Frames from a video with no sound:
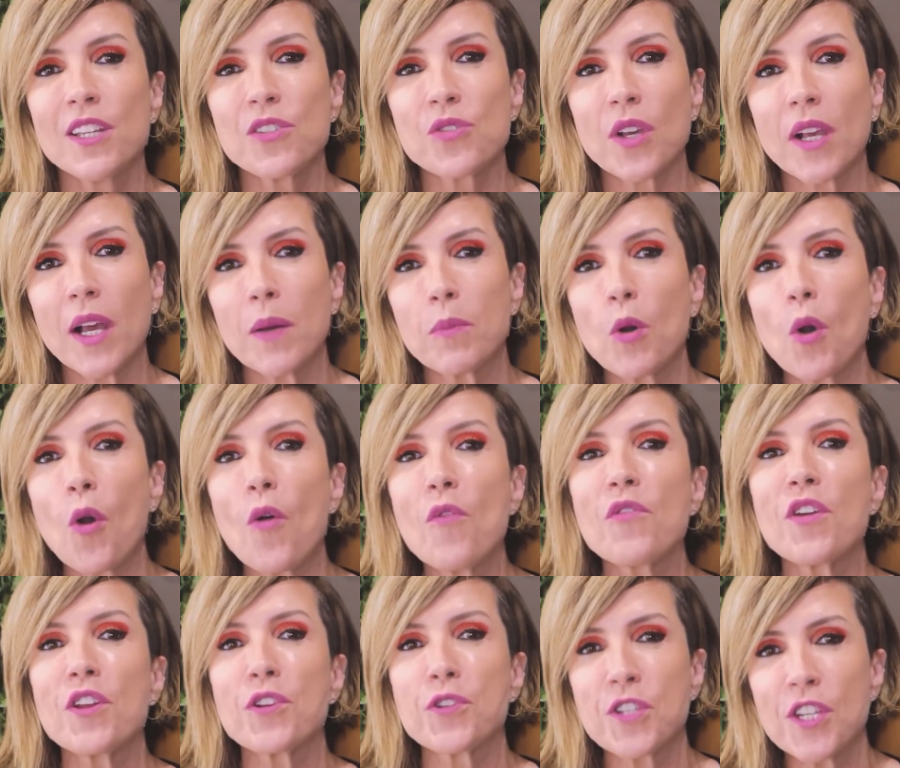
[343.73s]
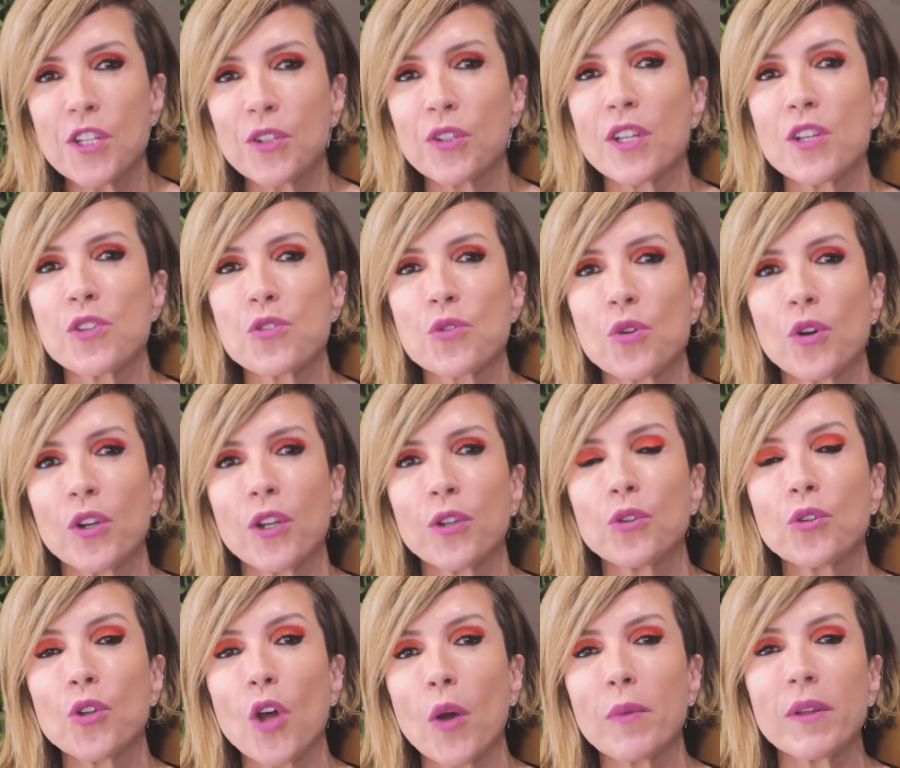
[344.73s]
Isso acabou convergindo na escolha
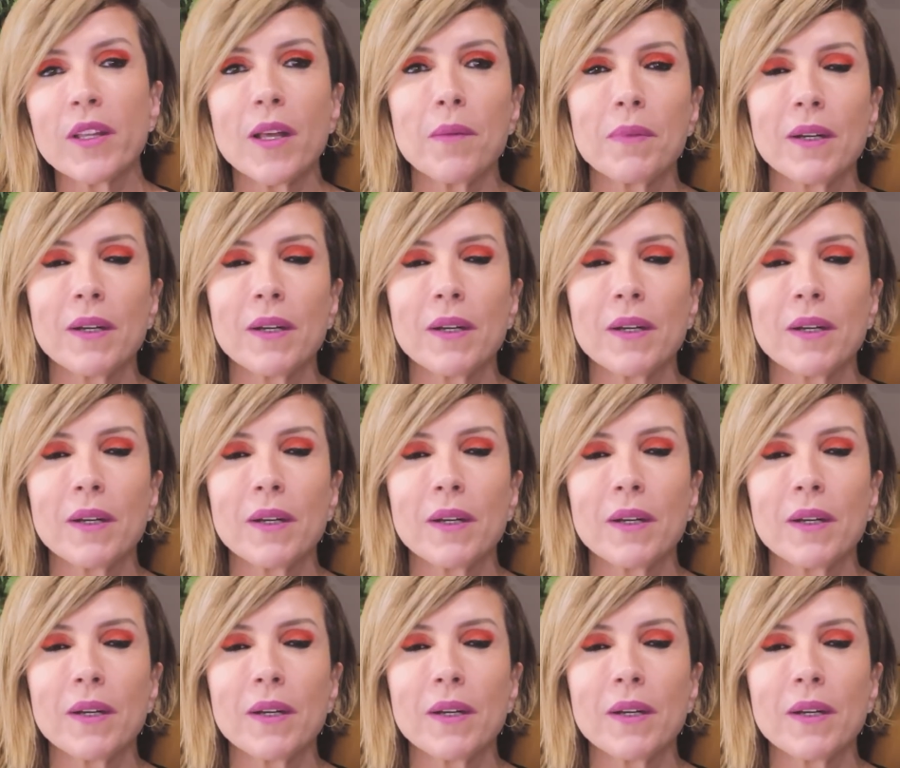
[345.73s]
do nome da